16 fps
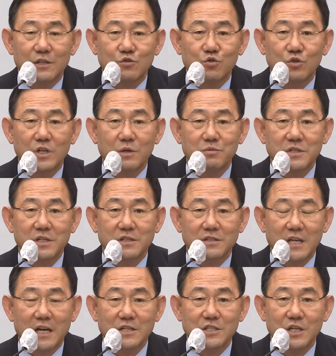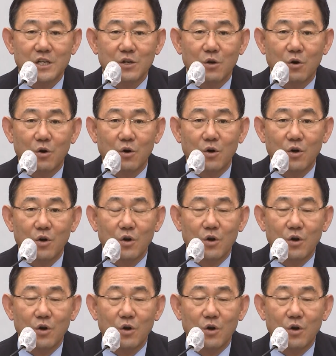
중립성 상실로